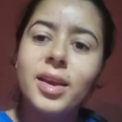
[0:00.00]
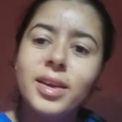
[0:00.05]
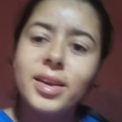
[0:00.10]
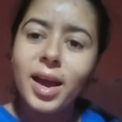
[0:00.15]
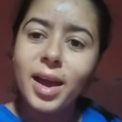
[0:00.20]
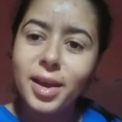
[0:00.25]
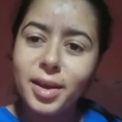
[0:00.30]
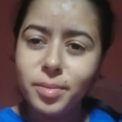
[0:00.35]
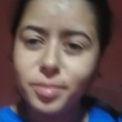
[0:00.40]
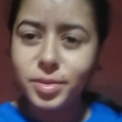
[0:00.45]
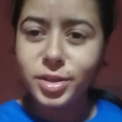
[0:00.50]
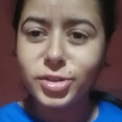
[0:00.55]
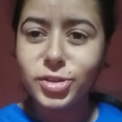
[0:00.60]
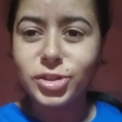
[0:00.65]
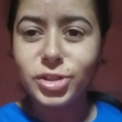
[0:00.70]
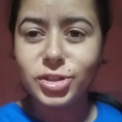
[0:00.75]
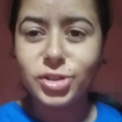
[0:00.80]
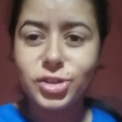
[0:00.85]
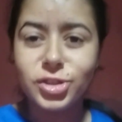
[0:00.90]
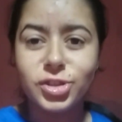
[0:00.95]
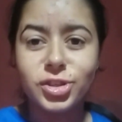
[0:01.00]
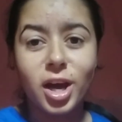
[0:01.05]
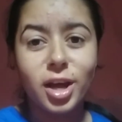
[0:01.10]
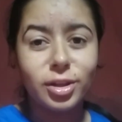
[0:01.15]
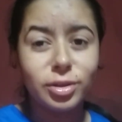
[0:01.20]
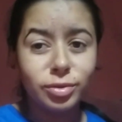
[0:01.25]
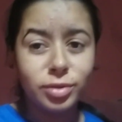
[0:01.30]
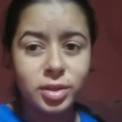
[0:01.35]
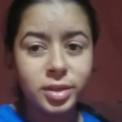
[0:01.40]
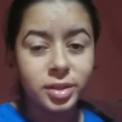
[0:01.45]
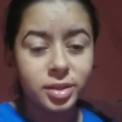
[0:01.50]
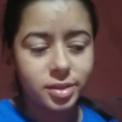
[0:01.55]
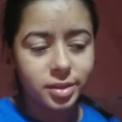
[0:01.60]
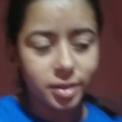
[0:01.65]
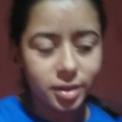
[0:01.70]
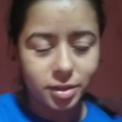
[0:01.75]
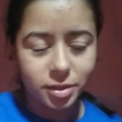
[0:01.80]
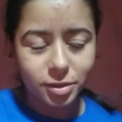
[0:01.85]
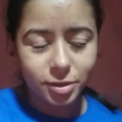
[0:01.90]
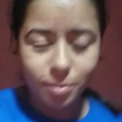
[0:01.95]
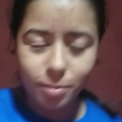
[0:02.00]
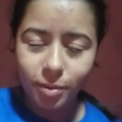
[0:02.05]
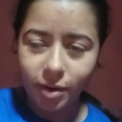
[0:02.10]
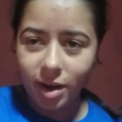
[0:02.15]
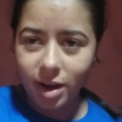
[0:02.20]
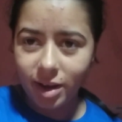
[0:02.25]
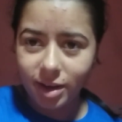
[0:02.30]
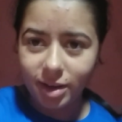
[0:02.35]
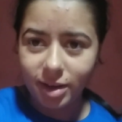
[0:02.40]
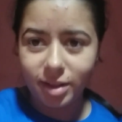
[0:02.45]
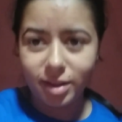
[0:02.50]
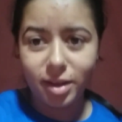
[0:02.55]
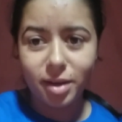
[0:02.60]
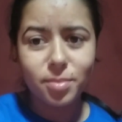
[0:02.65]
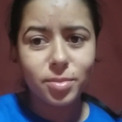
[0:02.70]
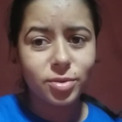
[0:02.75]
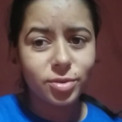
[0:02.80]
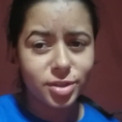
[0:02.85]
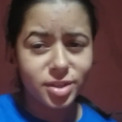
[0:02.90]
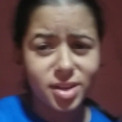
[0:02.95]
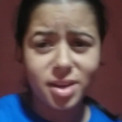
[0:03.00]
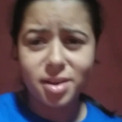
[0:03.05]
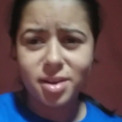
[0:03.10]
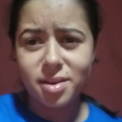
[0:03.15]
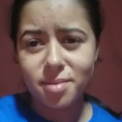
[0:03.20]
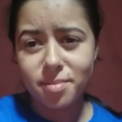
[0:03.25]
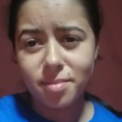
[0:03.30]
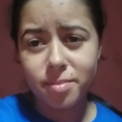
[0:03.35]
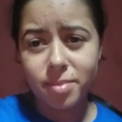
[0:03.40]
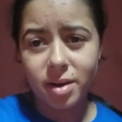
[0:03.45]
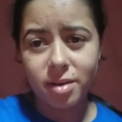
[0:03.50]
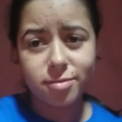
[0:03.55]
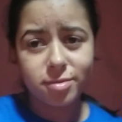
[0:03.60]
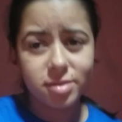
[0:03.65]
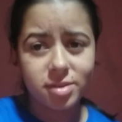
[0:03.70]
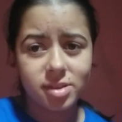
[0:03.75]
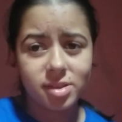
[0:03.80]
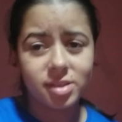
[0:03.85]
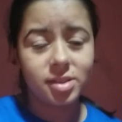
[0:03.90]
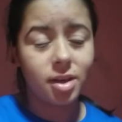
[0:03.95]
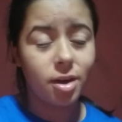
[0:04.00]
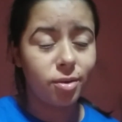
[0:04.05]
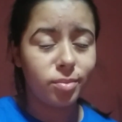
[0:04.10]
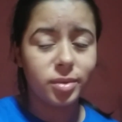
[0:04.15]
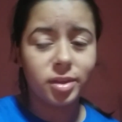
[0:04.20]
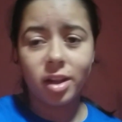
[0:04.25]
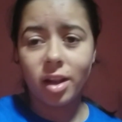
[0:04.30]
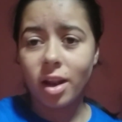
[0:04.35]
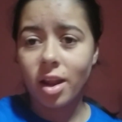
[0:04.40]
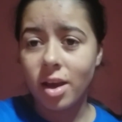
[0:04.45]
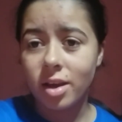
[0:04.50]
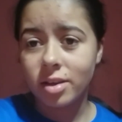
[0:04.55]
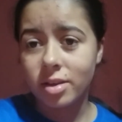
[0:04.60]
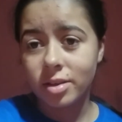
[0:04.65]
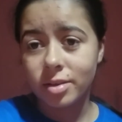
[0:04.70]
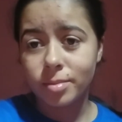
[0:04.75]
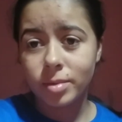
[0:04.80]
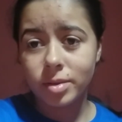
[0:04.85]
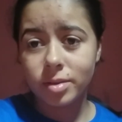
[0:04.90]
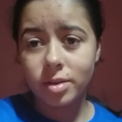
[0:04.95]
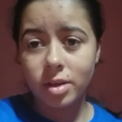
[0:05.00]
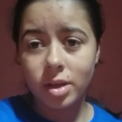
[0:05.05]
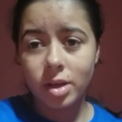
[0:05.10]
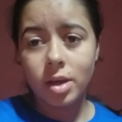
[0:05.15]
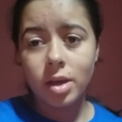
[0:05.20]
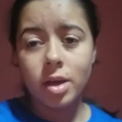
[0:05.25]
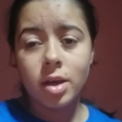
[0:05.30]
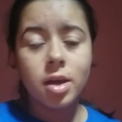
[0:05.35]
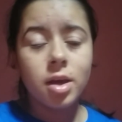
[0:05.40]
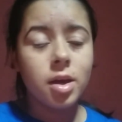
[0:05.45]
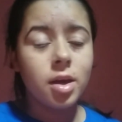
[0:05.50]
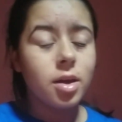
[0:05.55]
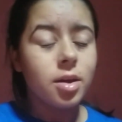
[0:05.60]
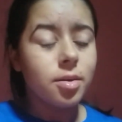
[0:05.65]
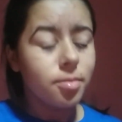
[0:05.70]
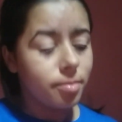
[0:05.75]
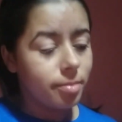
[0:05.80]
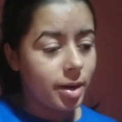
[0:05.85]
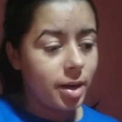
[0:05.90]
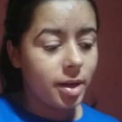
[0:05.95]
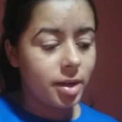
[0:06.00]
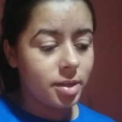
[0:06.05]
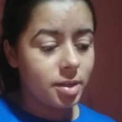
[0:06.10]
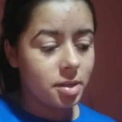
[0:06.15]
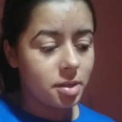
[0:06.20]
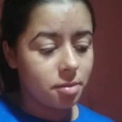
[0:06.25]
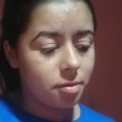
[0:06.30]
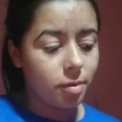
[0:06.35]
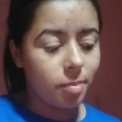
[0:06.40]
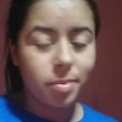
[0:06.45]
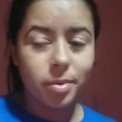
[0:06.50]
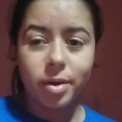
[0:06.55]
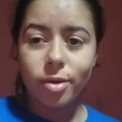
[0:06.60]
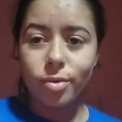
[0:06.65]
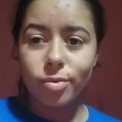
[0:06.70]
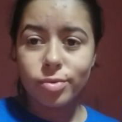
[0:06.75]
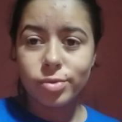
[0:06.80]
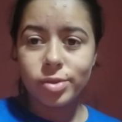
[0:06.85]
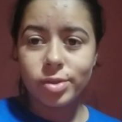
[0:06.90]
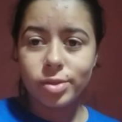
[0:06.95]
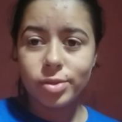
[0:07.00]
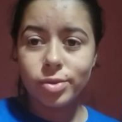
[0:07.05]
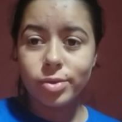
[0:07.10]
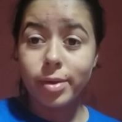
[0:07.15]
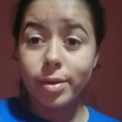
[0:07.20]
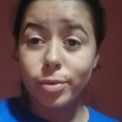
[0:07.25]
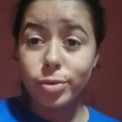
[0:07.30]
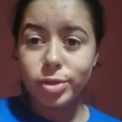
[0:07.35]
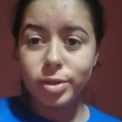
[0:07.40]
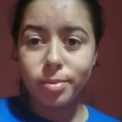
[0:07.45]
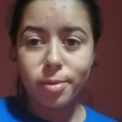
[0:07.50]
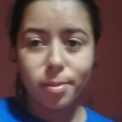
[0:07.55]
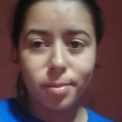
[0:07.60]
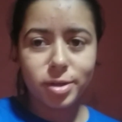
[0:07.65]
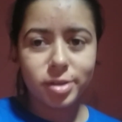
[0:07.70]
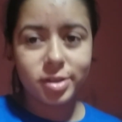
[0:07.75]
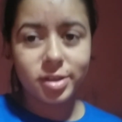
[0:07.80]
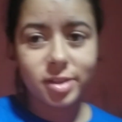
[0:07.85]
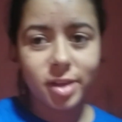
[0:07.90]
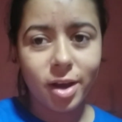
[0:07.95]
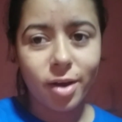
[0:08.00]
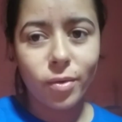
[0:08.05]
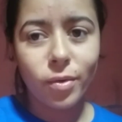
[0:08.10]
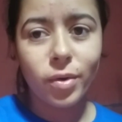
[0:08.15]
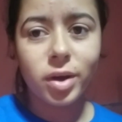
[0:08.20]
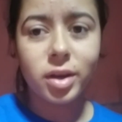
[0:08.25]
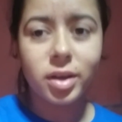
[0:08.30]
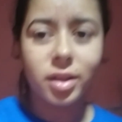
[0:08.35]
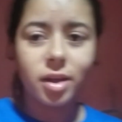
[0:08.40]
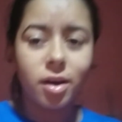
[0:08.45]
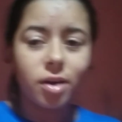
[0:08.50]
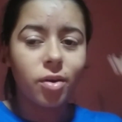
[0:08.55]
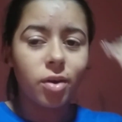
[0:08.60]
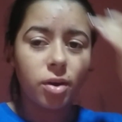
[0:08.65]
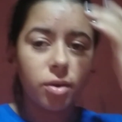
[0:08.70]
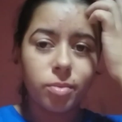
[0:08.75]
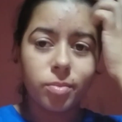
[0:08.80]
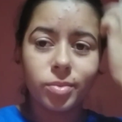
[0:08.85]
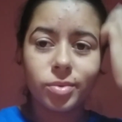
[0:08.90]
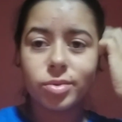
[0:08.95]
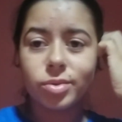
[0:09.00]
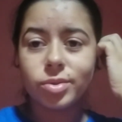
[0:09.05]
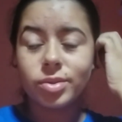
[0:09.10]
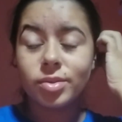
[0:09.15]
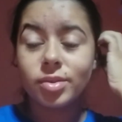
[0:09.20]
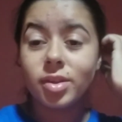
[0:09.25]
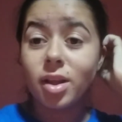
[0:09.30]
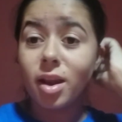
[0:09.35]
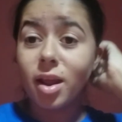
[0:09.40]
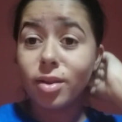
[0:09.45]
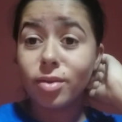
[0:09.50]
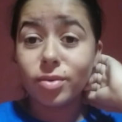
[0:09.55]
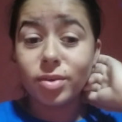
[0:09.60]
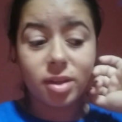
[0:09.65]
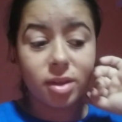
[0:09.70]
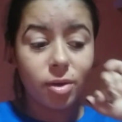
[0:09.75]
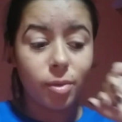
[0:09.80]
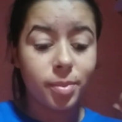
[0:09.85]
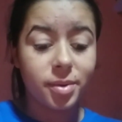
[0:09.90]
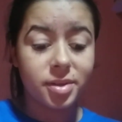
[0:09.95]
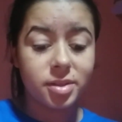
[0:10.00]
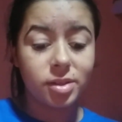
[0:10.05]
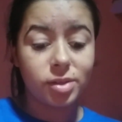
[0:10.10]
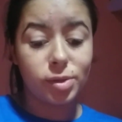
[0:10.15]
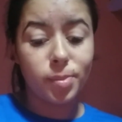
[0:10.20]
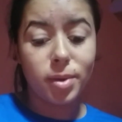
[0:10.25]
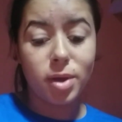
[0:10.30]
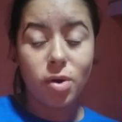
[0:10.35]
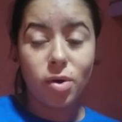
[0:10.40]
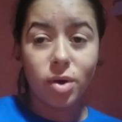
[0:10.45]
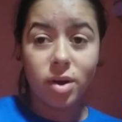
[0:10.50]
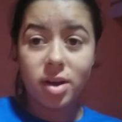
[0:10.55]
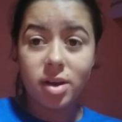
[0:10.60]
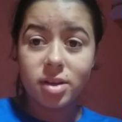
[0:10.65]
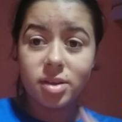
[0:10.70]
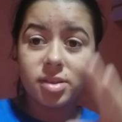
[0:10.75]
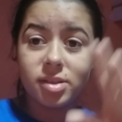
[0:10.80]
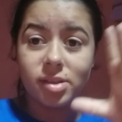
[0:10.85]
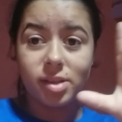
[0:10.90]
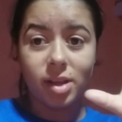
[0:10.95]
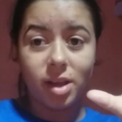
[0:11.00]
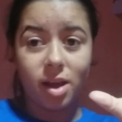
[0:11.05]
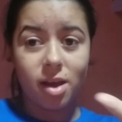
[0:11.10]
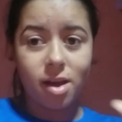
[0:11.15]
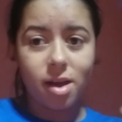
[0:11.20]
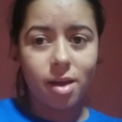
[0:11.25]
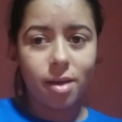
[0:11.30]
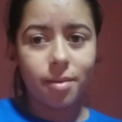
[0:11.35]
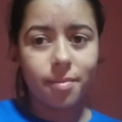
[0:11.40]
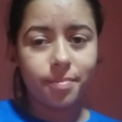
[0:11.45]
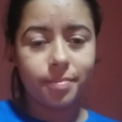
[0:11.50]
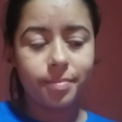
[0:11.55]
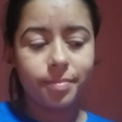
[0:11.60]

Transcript: E aí, minha gente, já no dia seguinte por aqui, nem mostrei pra vocês arrumando na cama. Mas foi porque eu, ultimamente está corrida, agora como eu tô estudando à noite, né, eu preciso me organizar